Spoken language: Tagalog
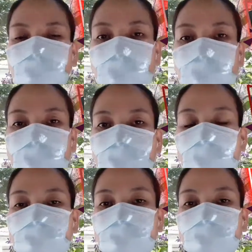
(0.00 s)
pwede na
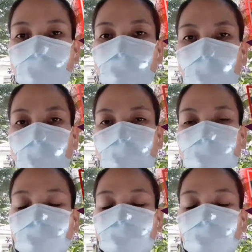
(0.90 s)
tayong mag-apply
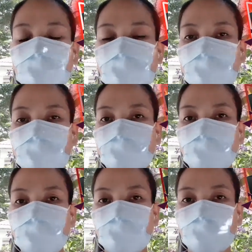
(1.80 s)
for
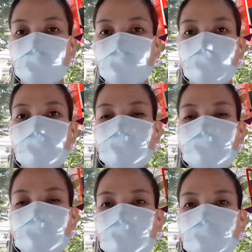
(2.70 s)
monetization.
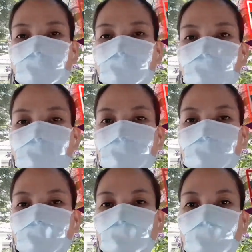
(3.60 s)
So,
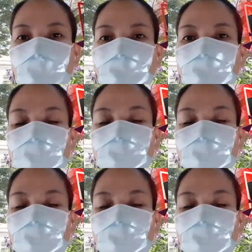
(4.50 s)
meron pong